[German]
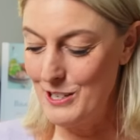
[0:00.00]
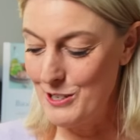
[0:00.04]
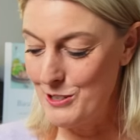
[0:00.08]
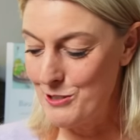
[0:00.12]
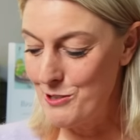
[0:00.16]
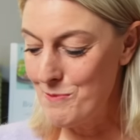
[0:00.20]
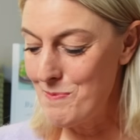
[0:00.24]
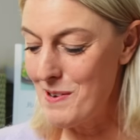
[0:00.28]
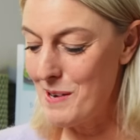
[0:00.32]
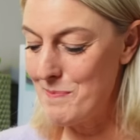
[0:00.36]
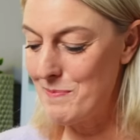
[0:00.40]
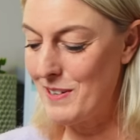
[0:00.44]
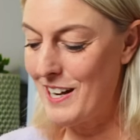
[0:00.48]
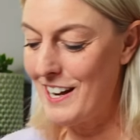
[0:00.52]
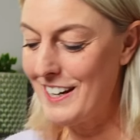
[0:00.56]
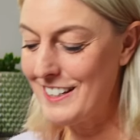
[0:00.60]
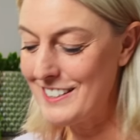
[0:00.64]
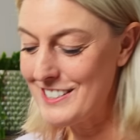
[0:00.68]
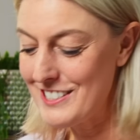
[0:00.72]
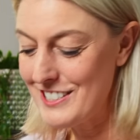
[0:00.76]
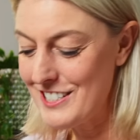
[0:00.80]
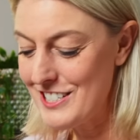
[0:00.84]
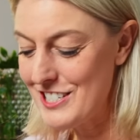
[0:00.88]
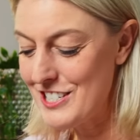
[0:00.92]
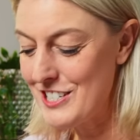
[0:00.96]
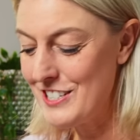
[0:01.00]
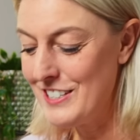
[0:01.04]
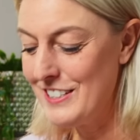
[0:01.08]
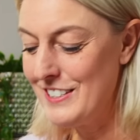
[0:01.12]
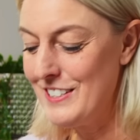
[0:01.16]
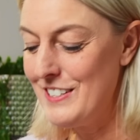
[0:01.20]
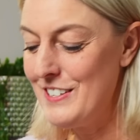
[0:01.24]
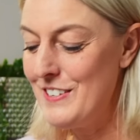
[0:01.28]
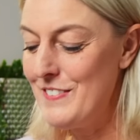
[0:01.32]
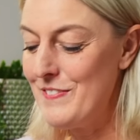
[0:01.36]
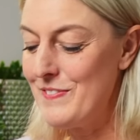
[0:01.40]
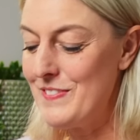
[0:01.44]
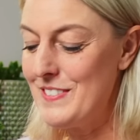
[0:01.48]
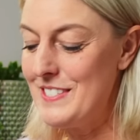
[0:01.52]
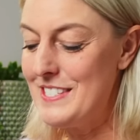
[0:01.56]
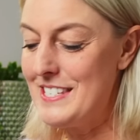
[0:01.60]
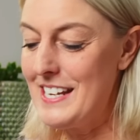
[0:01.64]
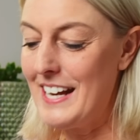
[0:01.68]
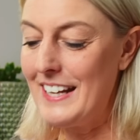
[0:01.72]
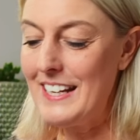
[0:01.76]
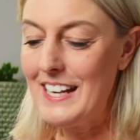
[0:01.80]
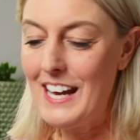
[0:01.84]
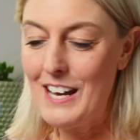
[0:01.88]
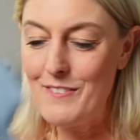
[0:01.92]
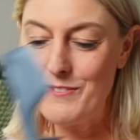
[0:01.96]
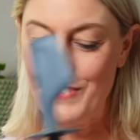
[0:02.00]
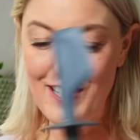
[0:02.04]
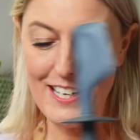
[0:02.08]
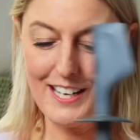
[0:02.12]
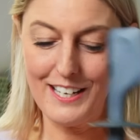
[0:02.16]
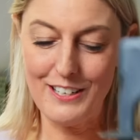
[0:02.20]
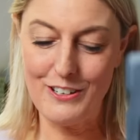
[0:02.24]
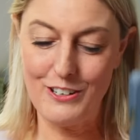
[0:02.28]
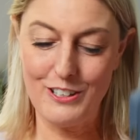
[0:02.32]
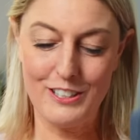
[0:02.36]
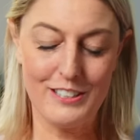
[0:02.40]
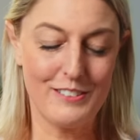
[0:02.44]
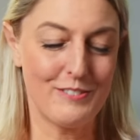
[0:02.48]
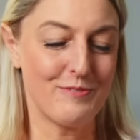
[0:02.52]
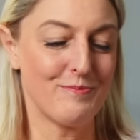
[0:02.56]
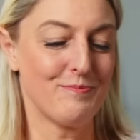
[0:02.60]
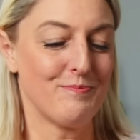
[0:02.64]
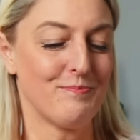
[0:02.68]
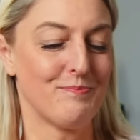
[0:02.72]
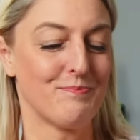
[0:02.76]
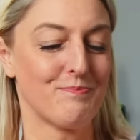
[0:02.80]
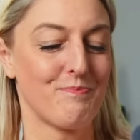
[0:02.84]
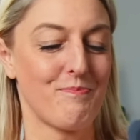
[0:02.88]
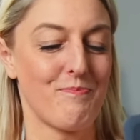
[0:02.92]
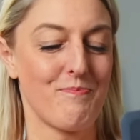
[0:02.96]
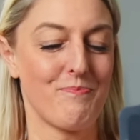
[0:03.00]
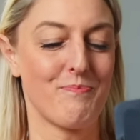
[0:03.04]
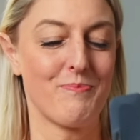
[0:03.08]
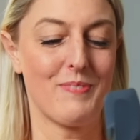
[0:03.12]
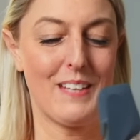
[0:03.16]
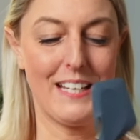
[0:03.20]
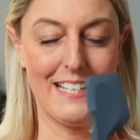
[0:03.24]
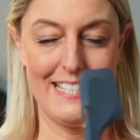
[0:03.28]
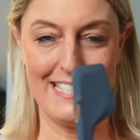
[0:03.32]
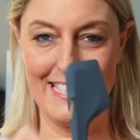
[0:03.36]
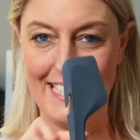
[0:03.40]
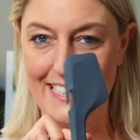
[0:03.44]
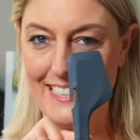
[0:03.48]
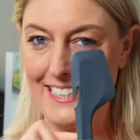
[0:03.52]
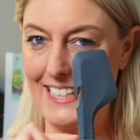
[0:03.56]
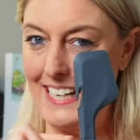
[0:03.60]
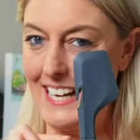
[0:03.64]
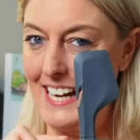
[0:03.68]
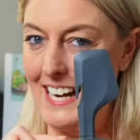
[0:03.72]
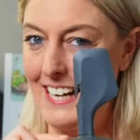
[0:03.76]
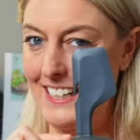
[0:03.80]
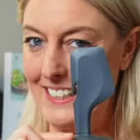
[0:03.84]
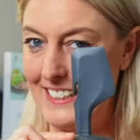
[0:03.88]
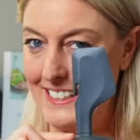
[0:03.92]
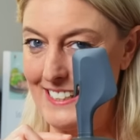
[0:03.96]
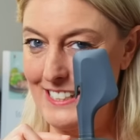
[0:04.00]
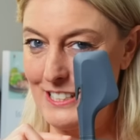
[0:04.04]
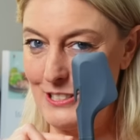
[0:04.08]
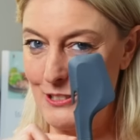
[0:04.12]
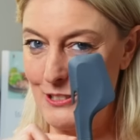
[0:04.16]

Super praktisch. Dann haben wir ja noch den Kragen hier